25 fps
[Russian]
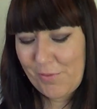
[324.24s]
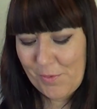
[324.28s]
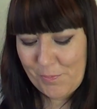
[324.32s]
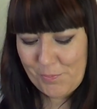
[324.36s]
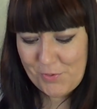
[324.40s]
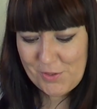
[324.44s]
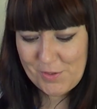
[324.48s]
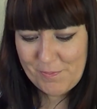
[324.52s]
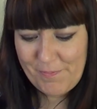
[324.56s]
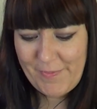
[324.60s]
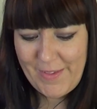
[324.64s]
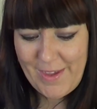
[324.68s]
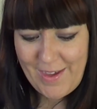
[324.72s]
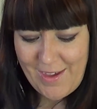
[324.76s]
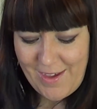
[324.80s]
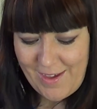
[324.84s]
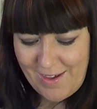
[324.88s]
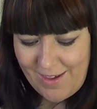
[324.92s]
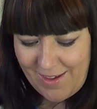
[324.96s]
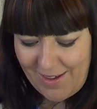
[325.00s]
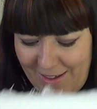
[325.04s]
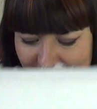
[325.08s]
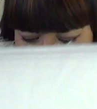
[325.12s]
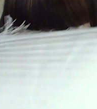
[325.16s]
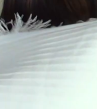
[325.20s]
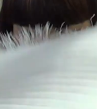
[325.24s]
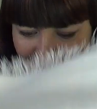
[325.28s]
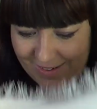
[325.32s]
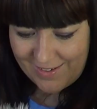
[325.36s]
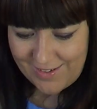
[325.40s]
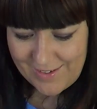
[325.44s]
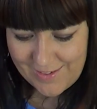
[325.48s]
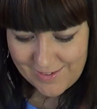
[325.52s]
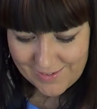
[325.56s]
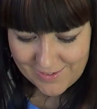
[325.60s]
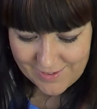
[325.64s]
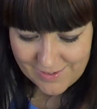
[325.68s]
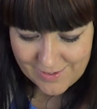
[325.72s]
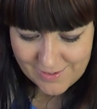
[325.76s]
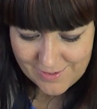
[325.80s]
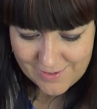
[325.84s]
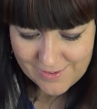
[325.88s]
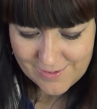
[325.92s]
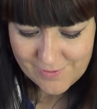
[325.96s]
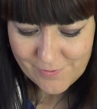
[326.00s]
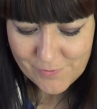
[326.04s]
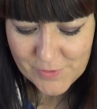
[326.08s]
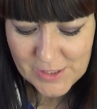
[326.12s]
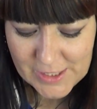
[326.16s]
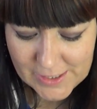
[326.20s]
В общем,
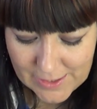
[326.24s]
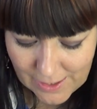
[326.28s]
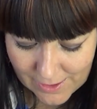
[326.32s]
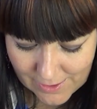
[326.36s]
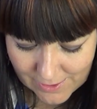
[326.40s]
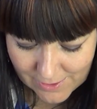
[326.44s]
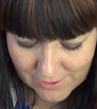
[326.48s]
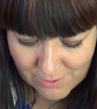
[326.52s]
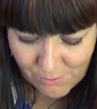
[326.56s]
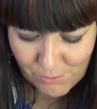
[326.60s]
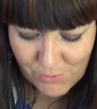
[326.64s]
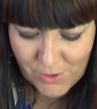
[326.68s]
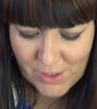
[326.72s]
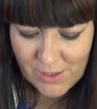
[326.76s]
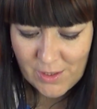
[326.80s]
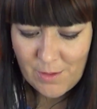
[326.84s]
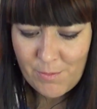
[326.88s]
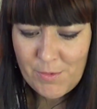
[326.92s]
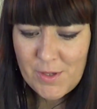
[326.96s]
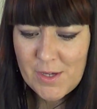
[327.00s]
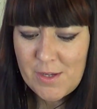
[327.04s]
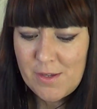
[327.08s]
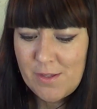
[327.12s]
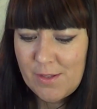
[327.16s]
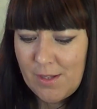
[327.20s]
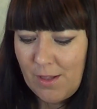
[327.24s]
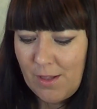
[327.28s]
Никак она мне на меня не